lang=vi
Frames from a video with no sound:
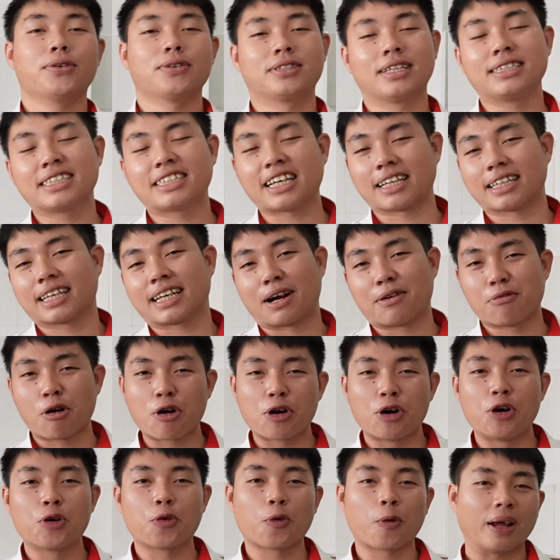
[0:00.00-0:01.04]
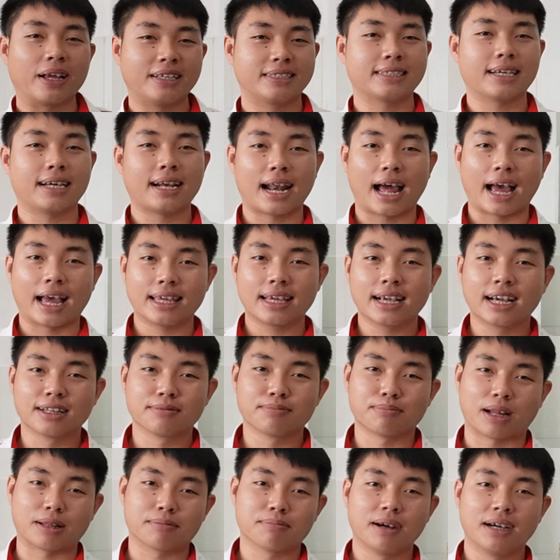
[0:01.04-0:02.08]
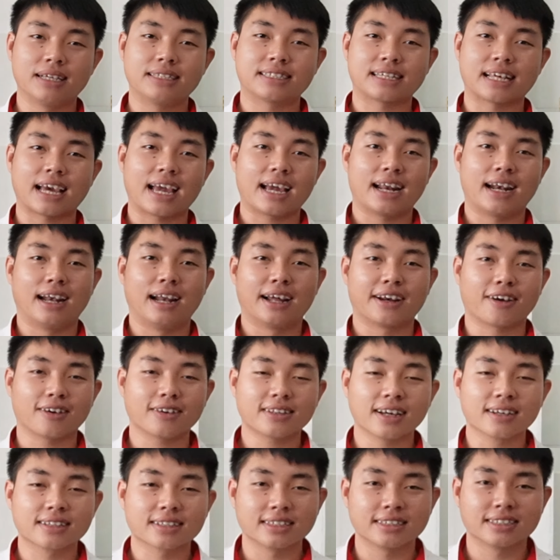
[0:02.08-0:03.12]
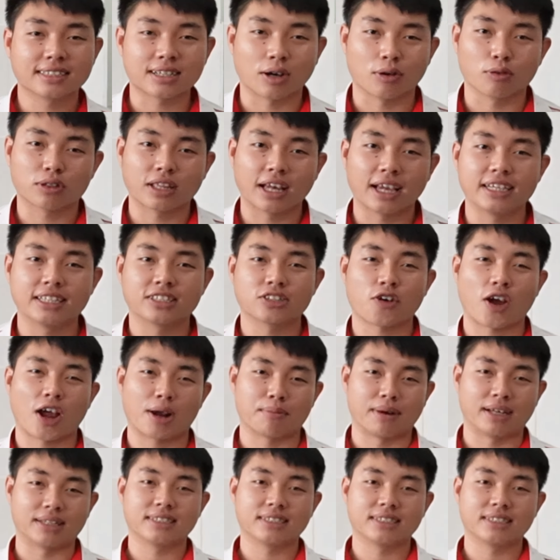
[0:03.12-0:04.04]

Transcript: xin chào tất cả mọi người quay trở lại với kênh Mạnh Mê Xe Lời nói thân thương đầu tiên cho hàng